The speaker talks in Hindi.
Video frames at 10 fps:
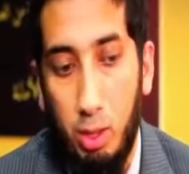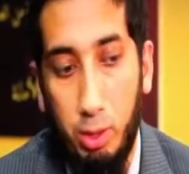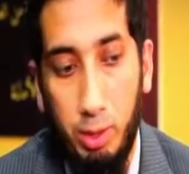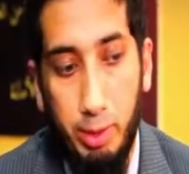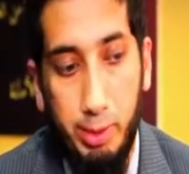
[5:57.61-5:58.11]

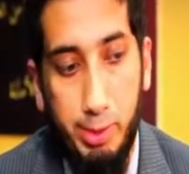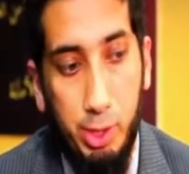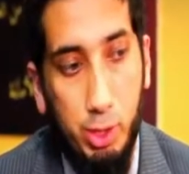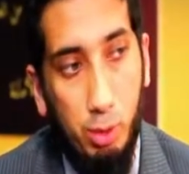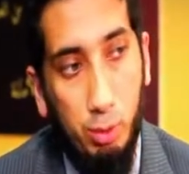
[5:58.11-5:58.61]
और अगर
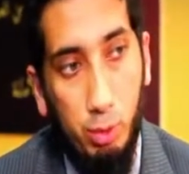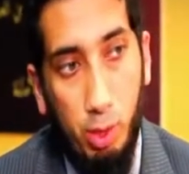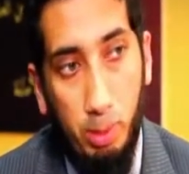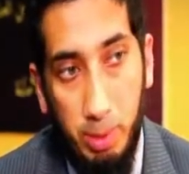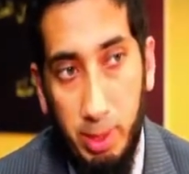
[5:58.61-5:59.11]
सच कहूँ तो
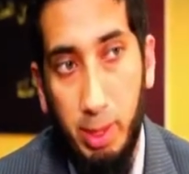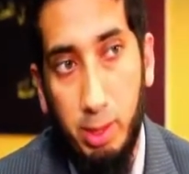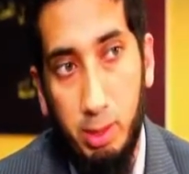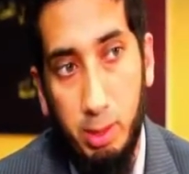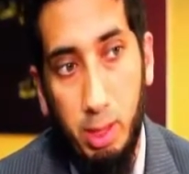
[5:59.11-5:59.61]
अभी तक